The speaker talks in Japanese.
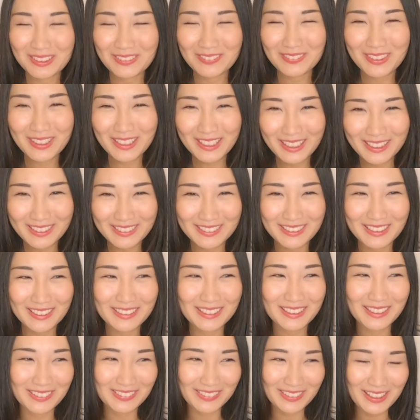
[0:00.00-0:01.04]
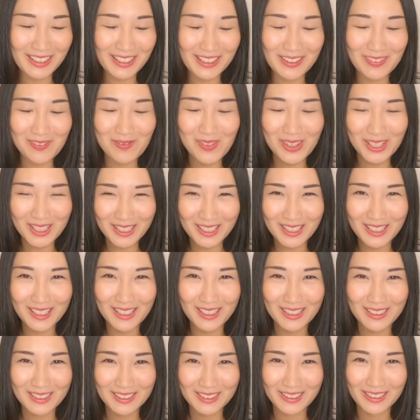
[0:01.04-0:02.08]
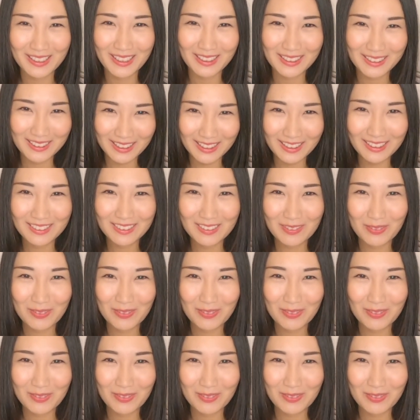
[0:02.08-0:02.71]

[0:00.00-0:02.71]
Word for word: も赤くなったので真っ赤になった。